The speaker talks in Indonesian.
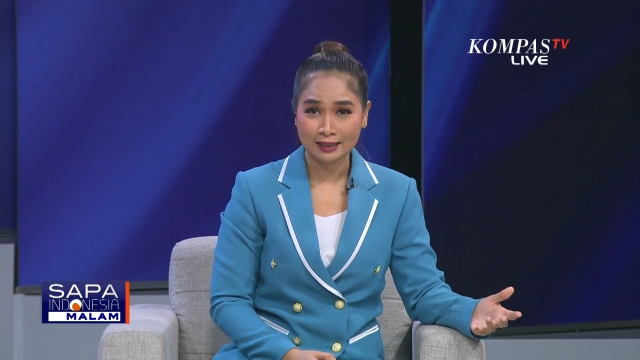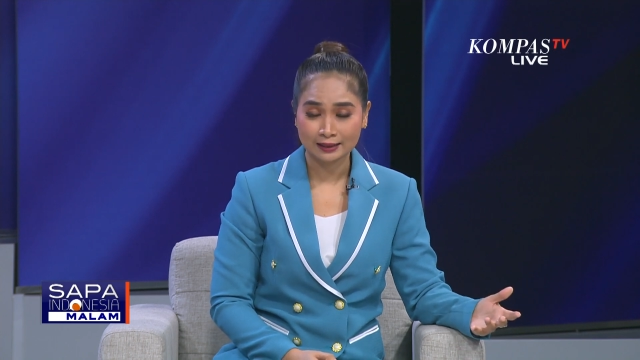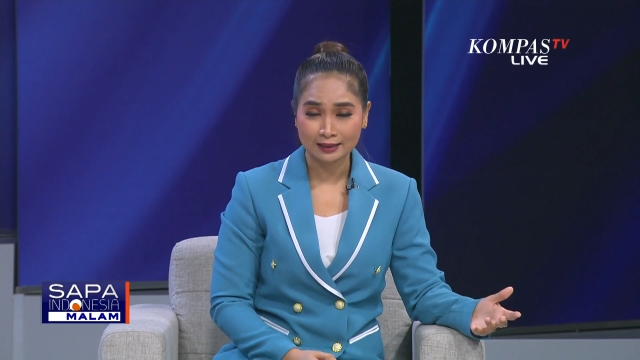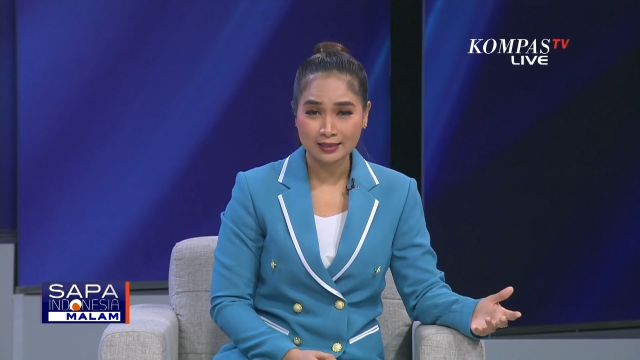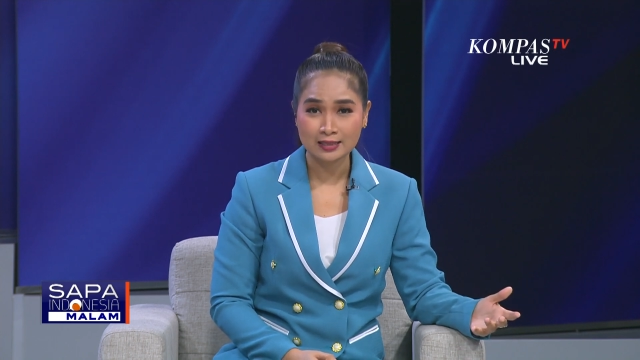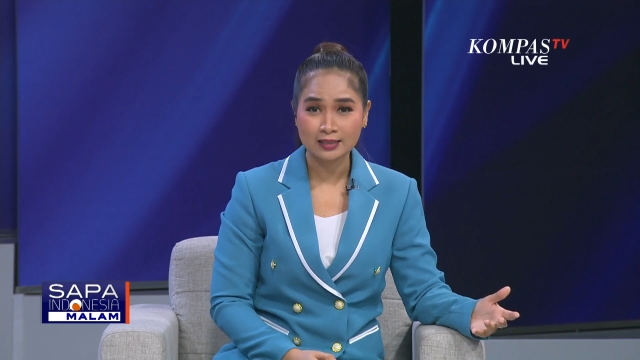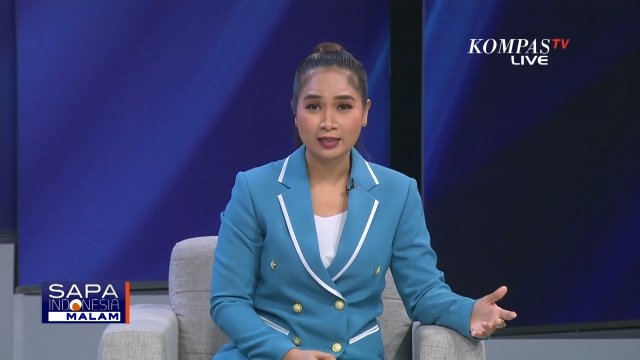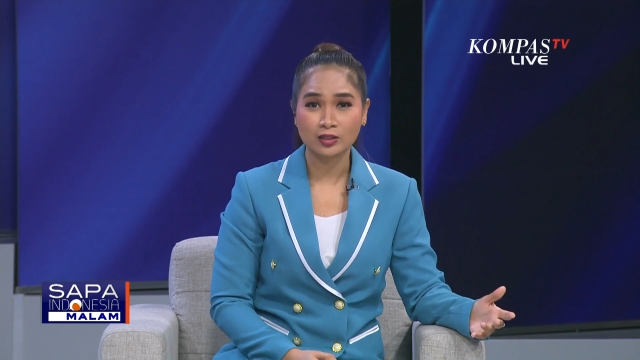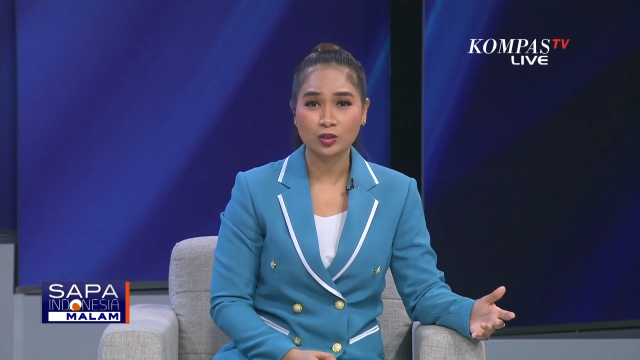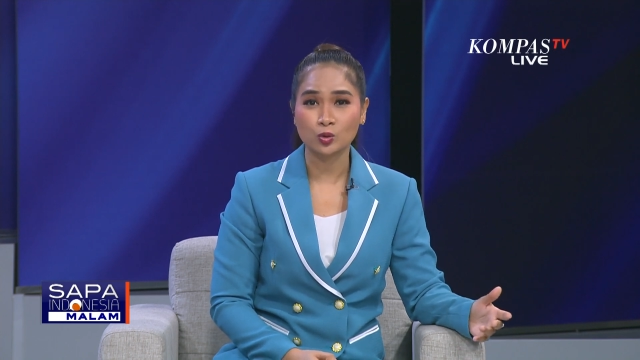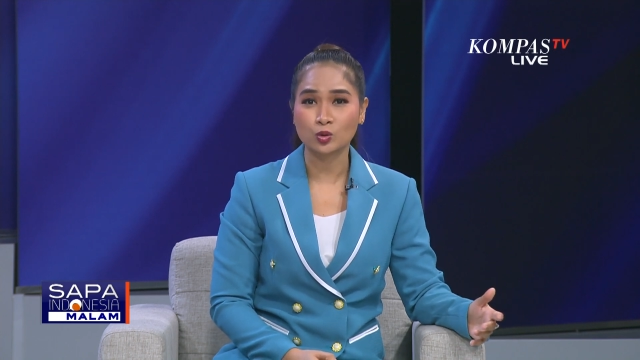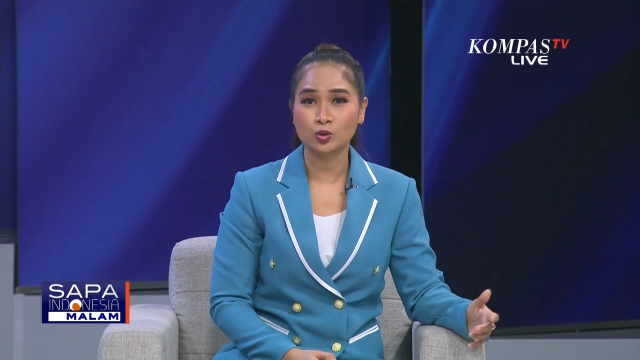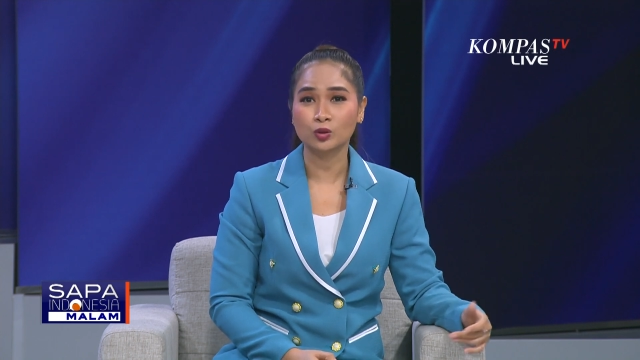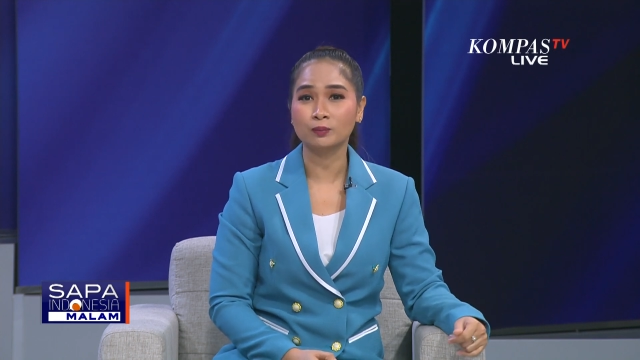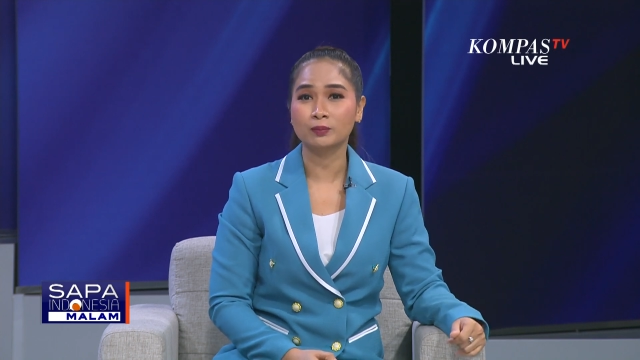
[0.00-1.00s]
gratis yang
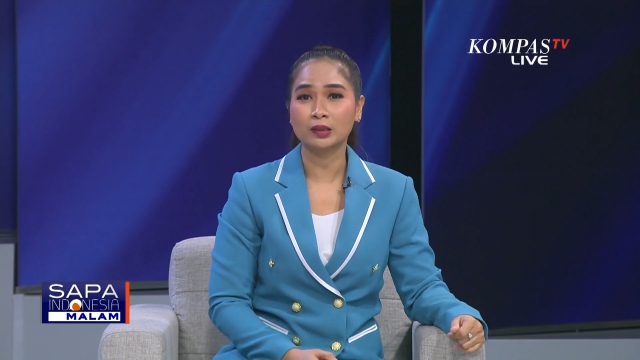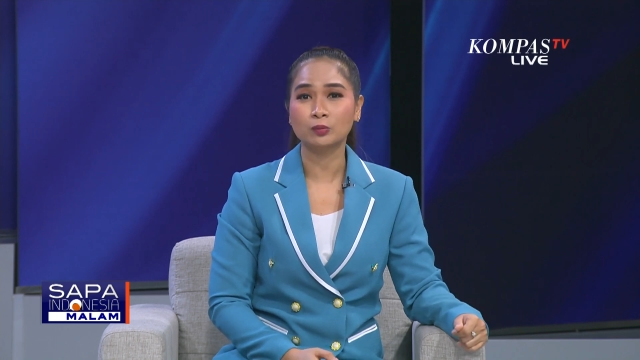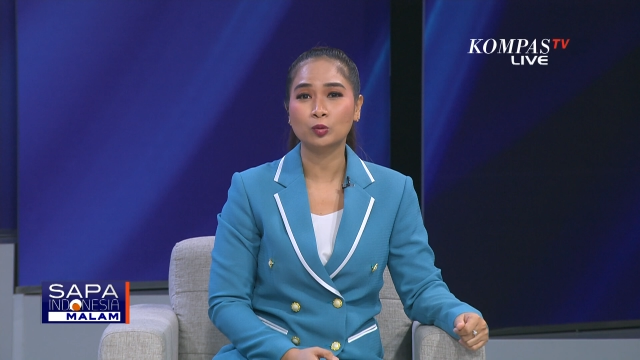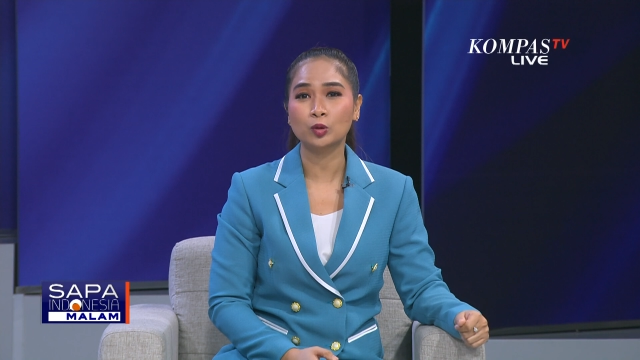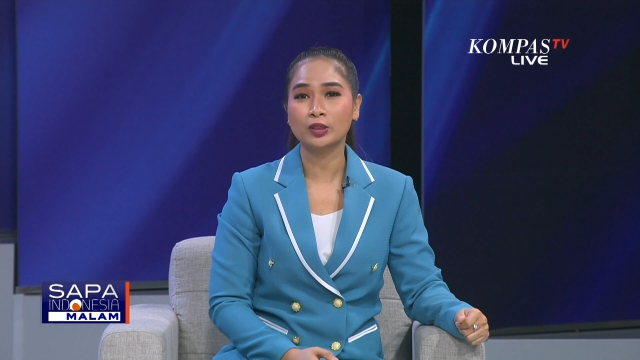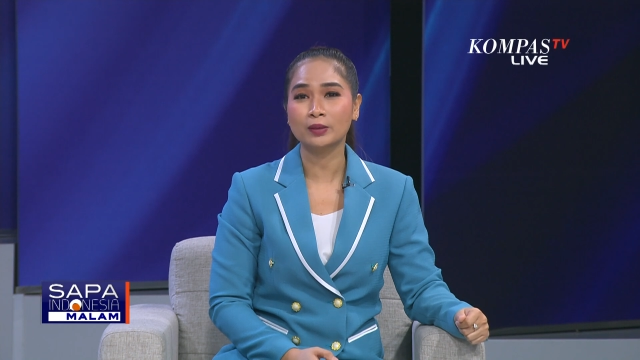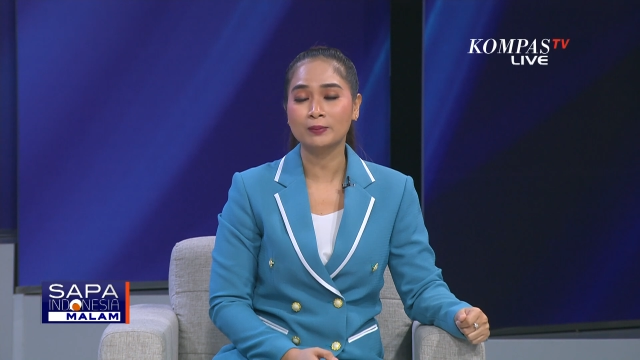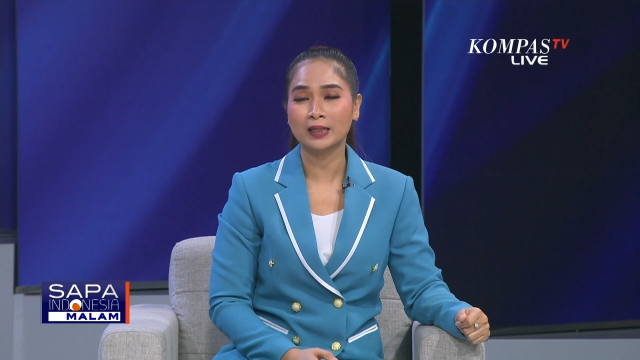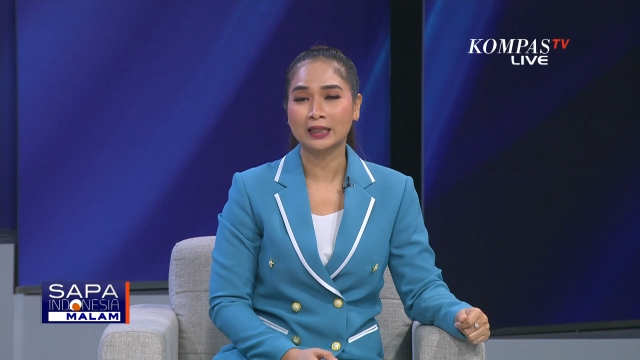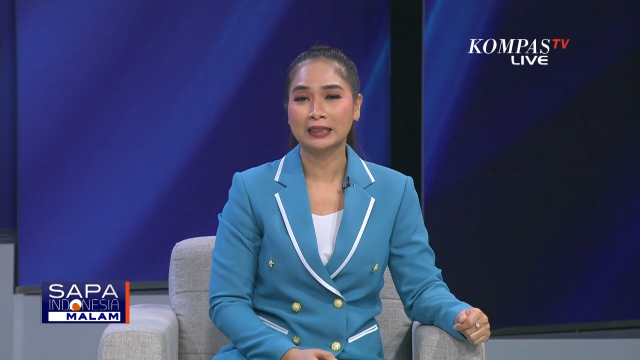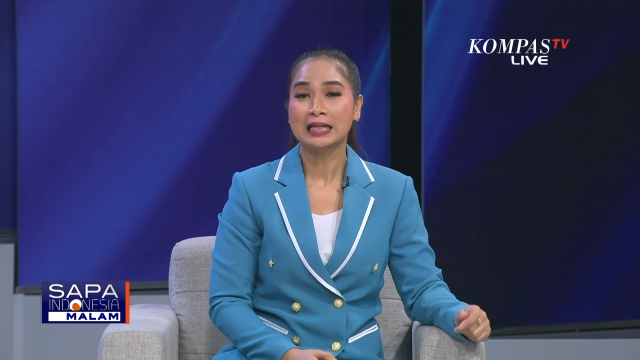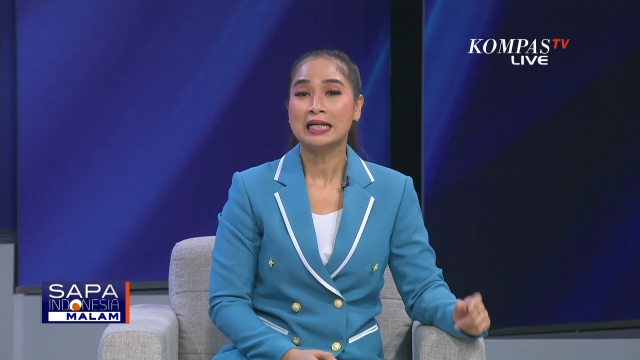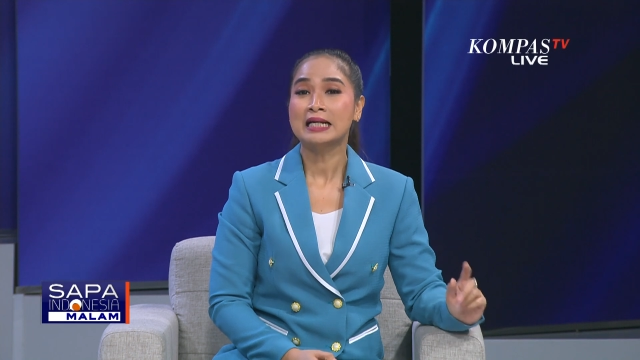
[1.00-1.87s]
diusung Prabowo Gibran.